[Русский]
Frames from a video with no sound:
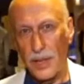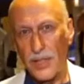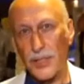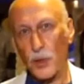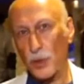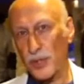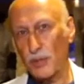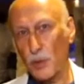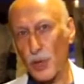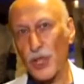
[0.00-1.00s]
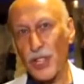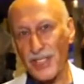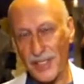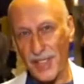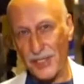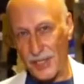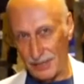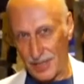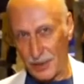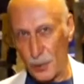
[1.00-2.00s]
Искусству жить
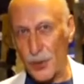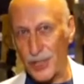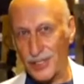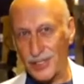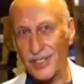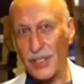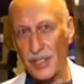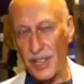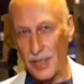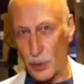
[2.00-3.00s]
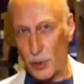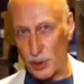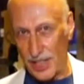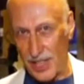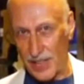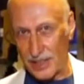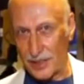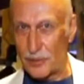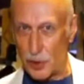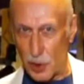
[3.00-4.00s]
красиво учит неделя кутюрье
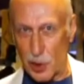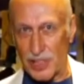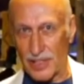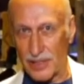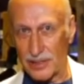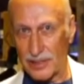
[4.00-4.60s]
в Нью-Йорке.